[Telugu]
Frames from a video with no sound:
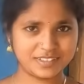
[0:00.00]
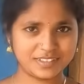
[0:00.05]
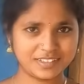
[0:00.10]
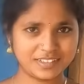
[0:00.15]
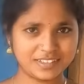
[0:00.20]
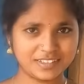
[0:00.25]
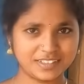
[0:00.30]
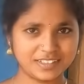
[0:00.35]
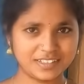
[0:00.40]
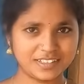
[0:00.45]
శుద్ర
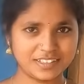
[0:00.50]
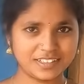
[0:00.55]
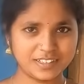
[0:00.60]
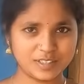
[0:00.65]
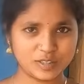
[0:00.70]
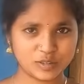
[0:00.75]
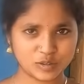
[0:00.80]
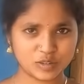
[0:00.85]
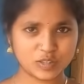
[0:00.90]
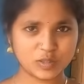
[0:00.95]
పూజ
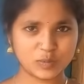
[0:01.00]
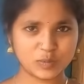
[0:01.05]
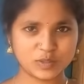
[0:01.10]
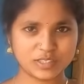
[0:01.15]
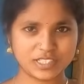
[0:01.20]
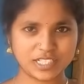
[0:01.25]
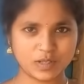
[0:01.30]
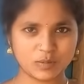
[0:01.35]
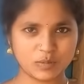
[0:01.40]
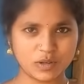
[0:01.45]
చేయడం శుద్ర
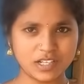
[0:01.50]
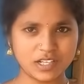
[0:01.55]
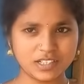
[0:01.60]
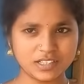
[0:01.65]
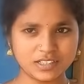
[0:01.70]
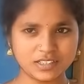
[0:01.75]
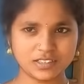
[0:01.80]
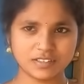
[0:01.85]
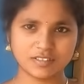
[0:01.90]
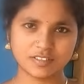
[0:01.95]
పూజ చేయడమా
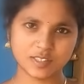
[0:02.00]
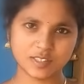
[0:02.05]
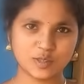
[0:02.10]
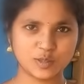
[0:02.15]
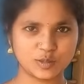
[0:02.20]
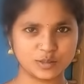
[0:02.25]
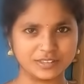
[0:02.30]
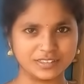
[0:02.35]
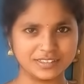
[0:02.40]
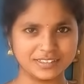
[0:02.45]

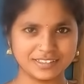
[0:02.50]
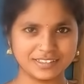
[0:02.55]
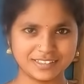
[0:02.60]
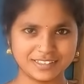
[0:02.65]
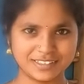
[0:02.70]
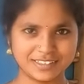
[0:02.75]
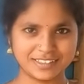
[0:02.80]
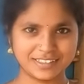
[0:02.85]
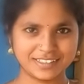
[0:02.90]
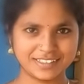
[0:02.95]
వచ్చు
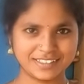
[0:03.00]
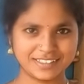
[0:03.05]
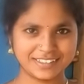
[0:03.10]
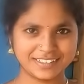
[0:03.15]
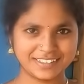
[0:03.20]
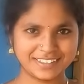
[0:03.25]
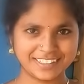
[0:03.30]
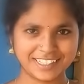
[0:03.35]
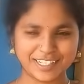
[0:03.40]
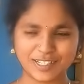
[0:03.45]
ఎట్లా
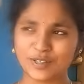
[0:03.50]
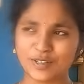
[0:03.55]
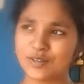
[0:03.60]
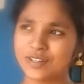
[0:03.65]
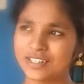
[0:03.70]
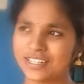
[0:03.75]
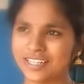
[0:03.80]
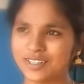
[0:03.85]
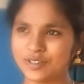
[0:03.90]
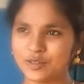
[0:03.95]
ఎటో